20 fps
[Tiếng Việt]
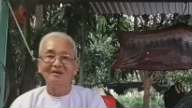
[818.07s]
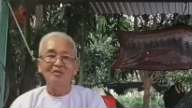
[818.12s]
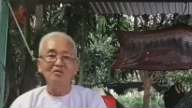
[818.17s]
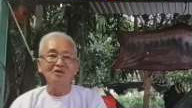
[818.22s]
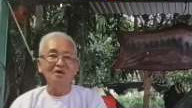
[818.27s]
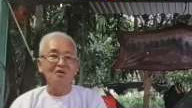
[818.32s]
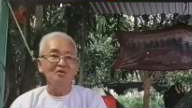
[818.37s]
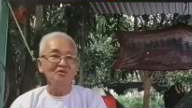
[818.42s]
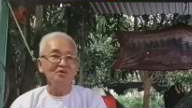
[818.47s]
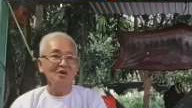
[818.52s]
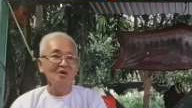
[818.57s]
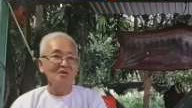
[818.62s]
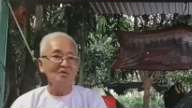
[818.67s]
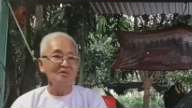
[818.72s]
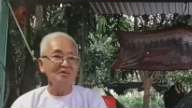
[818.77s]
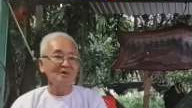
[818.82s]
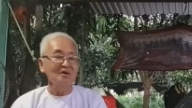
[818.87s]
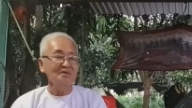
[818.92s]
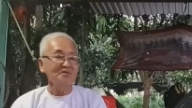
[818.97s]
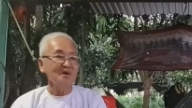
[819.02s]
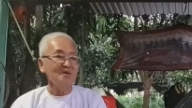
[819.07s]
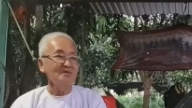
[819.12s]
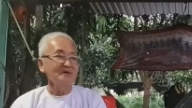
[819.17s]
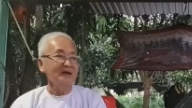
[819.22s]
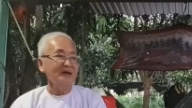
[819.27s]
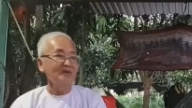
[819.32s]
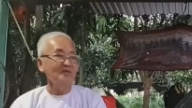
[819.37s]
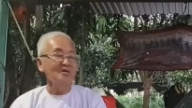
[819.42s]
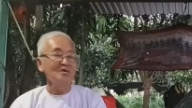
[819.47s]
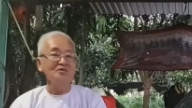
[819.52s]
uống rượu vô lo
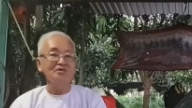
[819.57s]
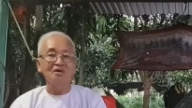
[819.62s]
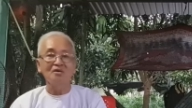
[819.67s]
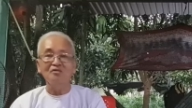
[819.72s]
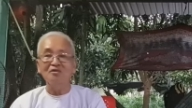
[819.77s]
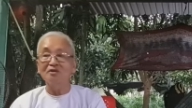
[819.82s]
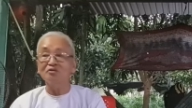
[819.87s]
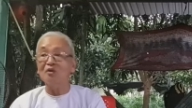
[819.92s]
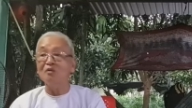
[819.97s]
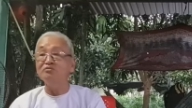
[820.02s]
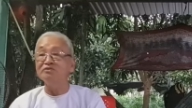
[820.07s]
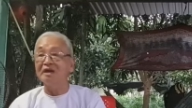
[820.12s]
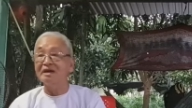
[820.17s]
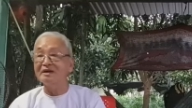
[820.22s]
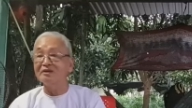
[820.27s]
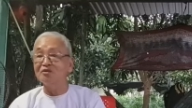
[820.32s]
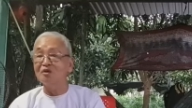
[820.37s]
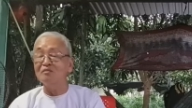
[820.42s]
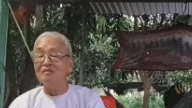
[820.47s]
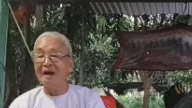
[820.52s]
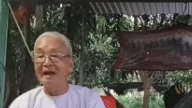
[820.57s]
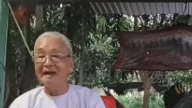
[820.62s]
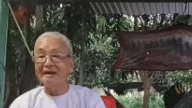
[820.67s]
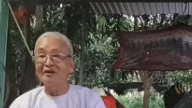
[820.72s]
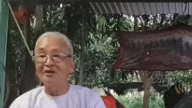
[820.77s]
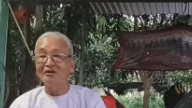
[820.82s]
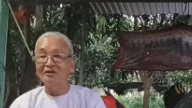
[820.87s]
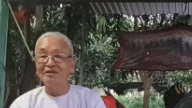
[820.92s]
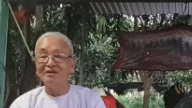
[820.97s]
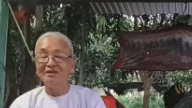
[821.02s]
tối ngày uống rượu là tốn tiền tốn
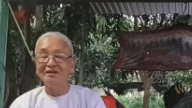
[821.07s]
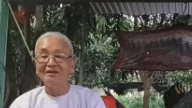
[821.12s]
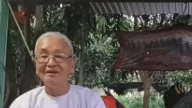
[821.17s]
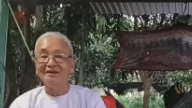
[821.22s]
bạc rồi